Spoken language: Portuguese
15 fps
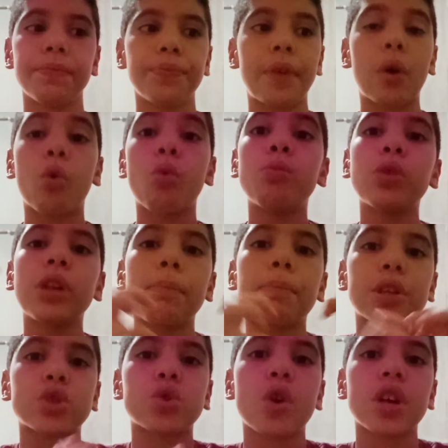acumular
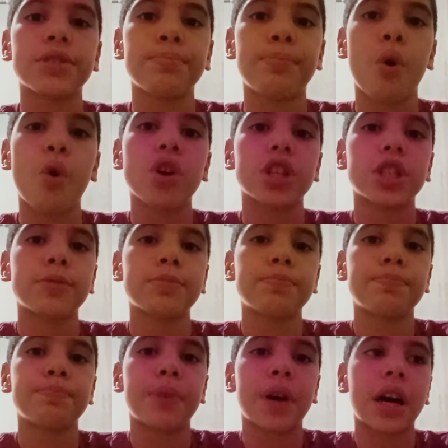pessoas boas
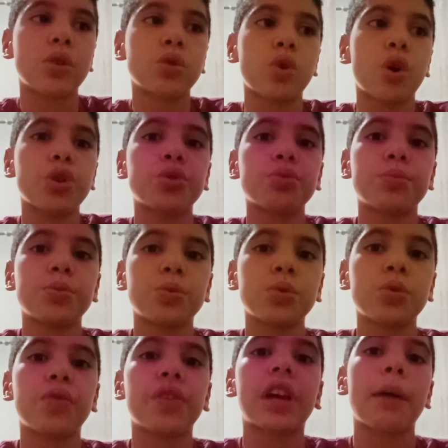para o nosso
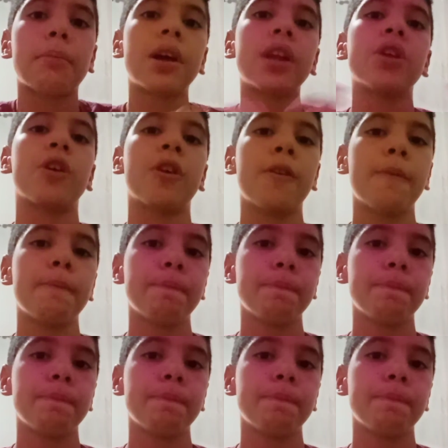mundo ficar melhor.